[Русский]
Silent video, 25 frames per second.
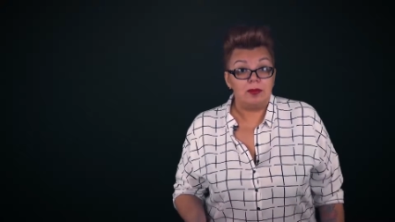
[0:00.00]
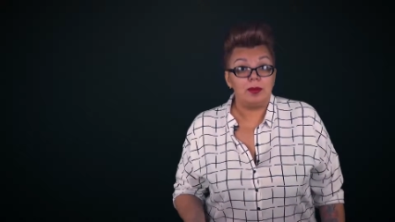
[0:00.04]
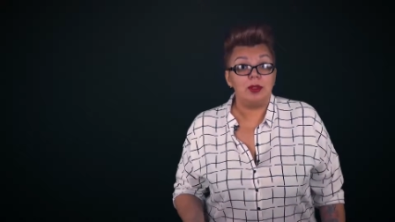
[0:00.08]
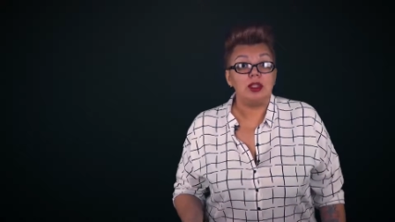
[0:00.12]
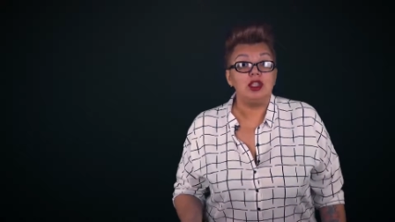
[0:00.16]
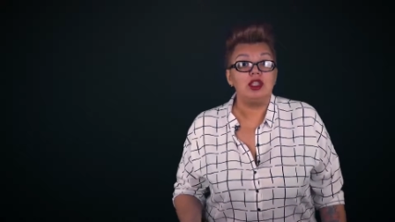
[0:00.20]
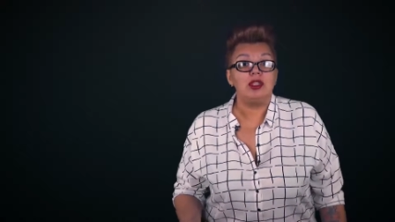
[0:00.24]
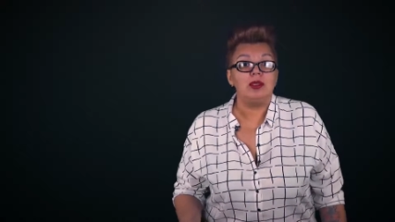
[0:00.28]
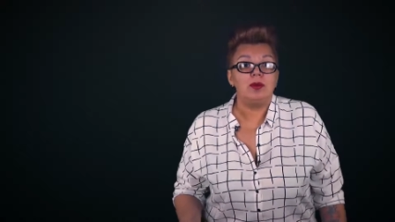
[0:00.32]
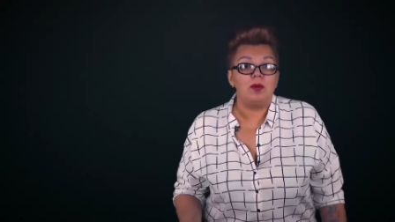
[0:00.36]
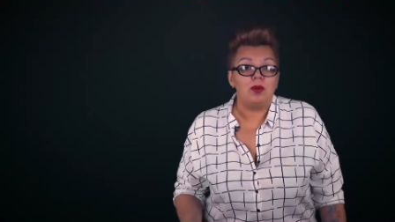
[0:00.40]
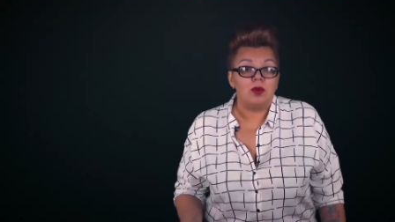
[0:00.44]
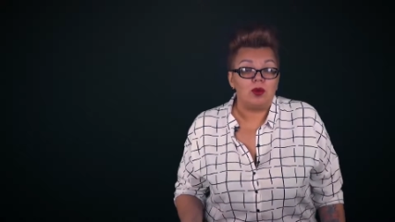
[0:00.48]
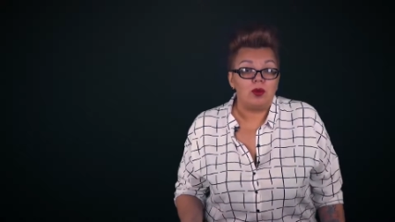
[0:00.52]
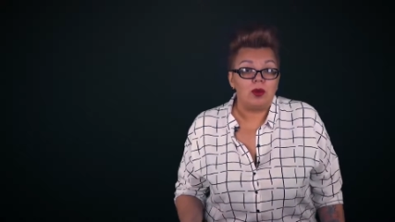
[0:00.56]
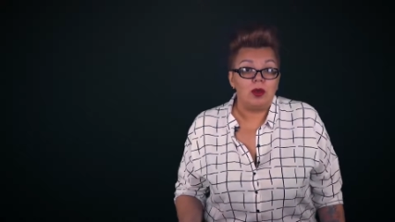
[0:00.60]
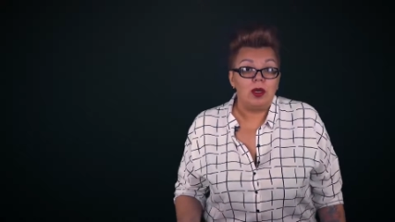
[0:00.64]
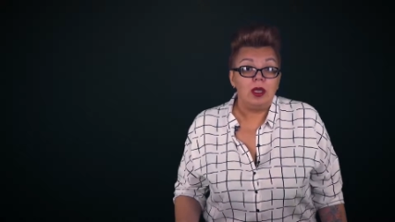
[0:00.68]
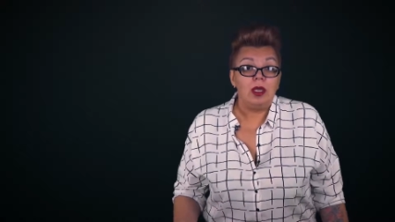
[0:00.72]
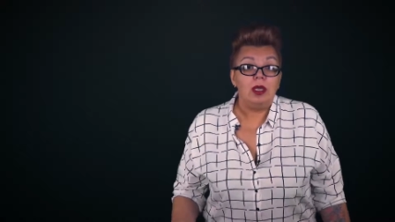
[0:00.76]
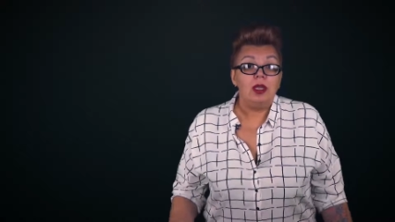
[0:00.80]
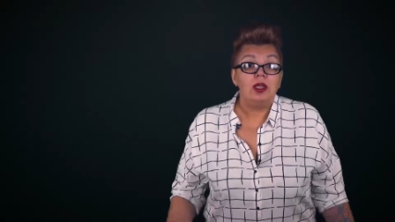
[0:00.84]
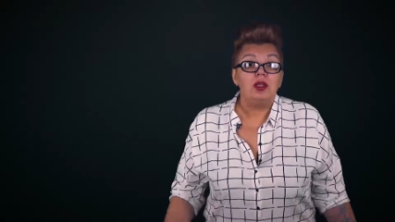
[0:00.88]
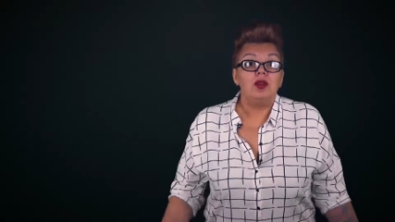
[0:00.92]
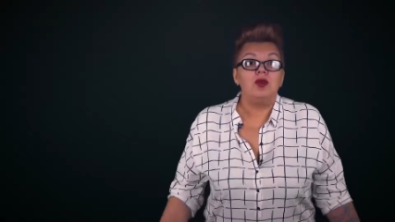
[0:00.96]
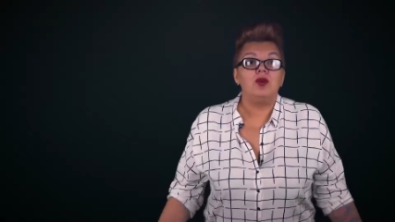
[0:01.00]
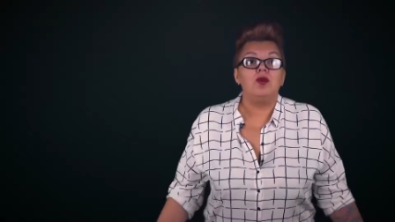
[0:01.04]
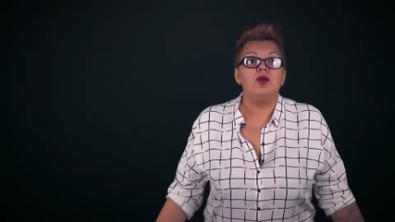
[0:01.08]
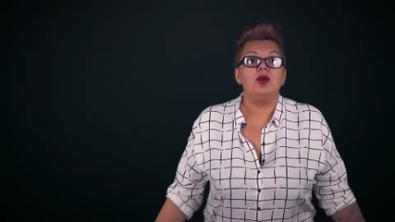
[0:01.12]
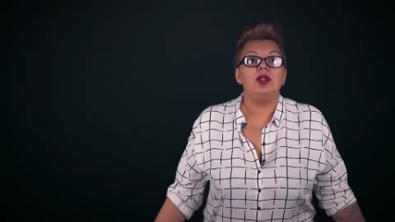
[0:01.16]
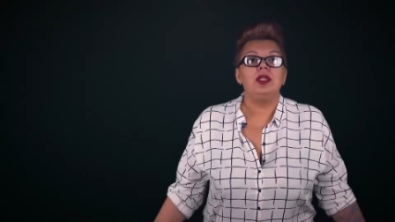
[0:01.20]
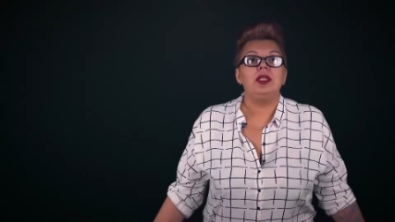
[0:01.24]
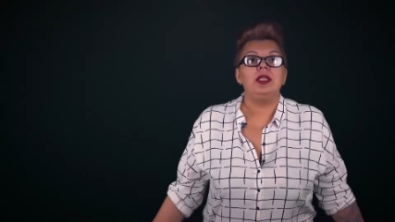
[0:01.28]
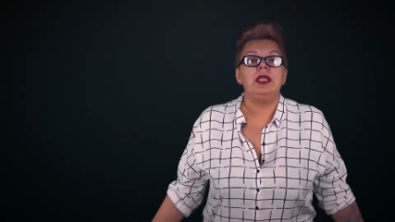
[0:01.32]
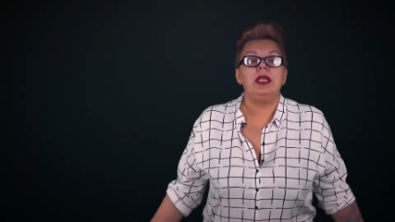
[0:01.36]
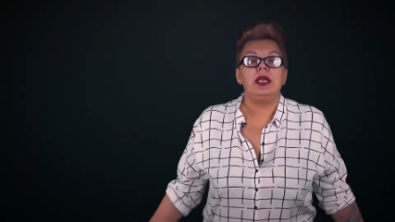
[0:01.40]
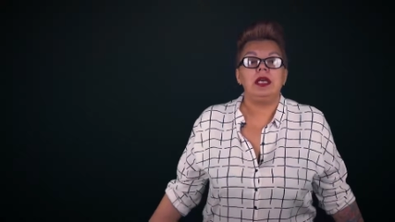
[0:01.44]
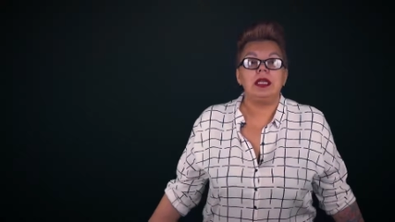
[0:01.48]
Почему? Ну
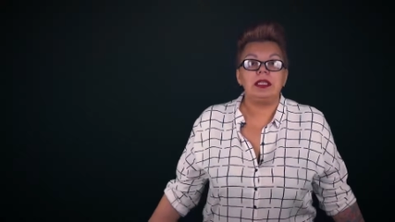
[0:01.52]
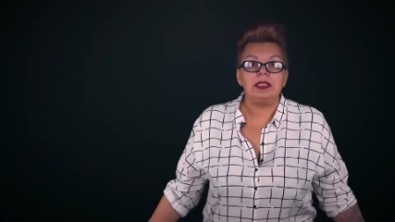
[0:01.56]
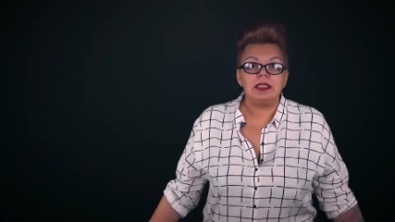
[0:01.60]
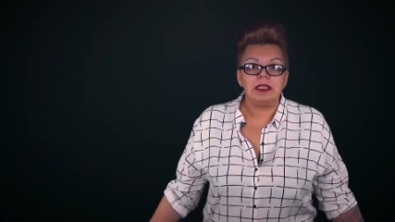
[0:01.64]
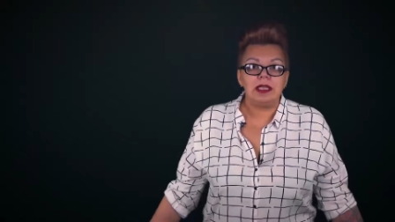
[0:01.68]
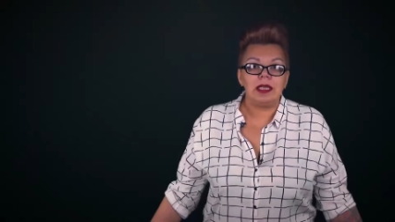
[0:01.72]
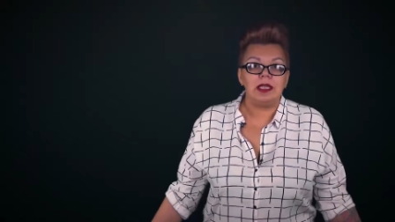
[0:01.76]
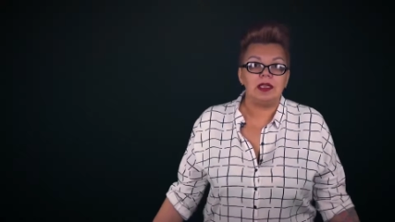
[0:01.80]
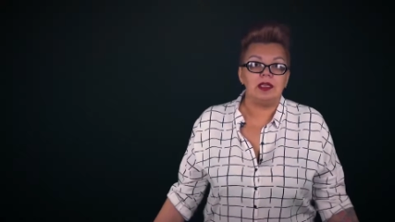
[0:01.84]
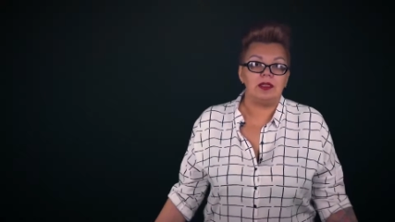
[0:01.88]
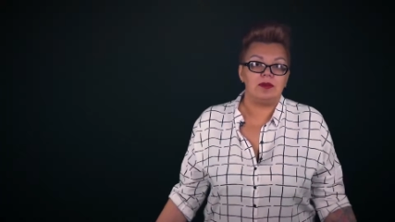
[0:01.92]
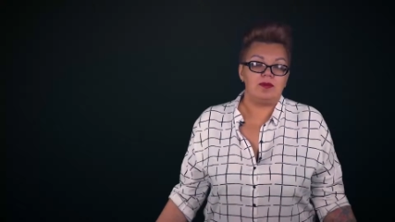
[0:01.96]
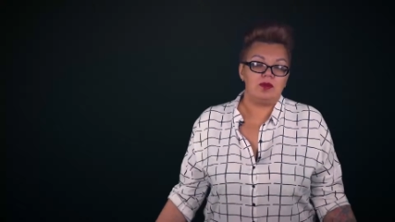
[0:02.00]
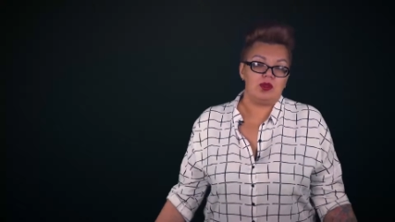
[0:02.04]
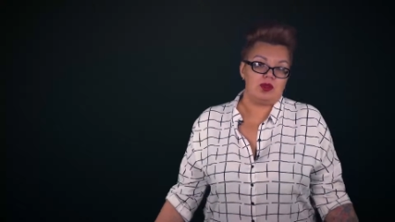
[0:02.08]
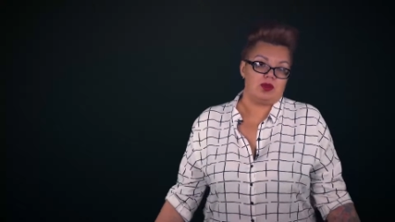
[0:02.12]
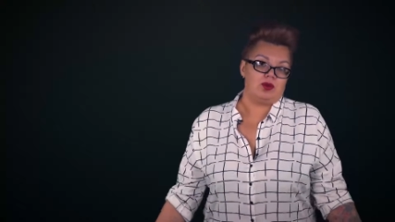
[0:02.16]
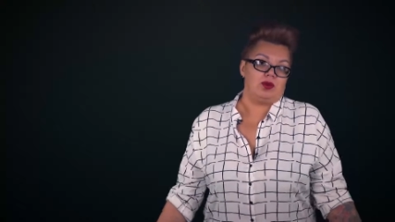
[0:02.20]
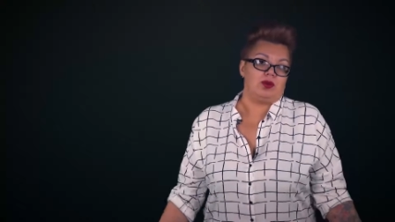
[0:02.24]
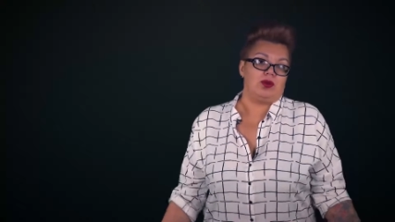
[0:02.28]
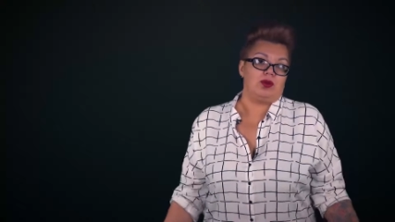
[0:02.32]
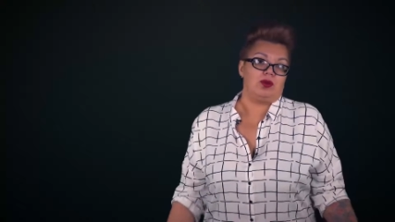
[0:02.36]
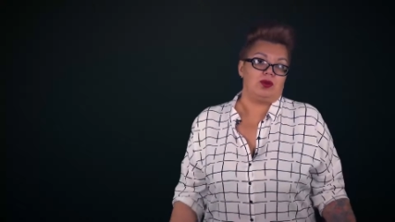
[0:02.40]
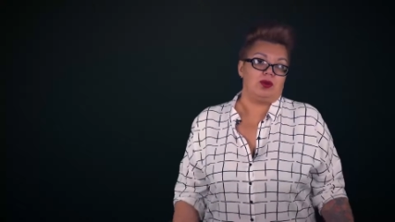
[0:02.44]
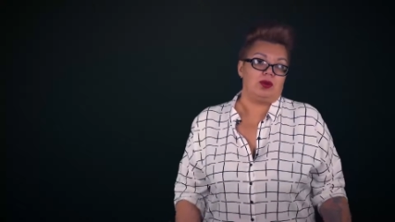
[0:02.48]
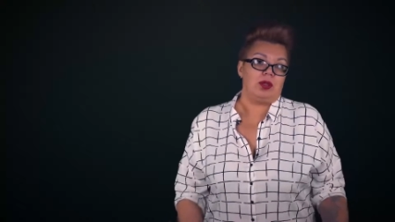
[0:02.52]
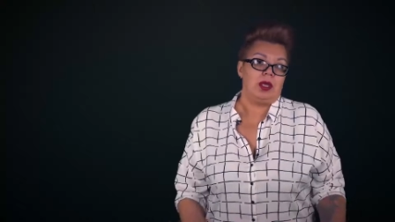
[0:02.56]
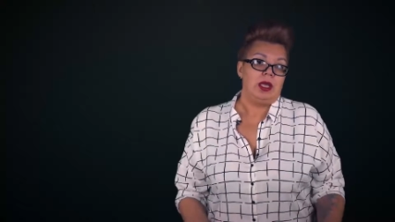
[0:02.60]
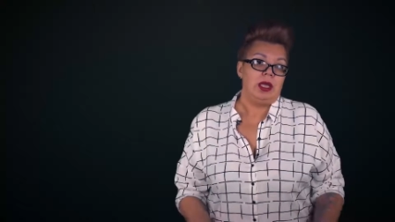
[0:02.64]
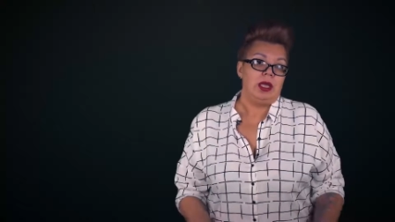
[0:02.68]
вот не хотят и все тут.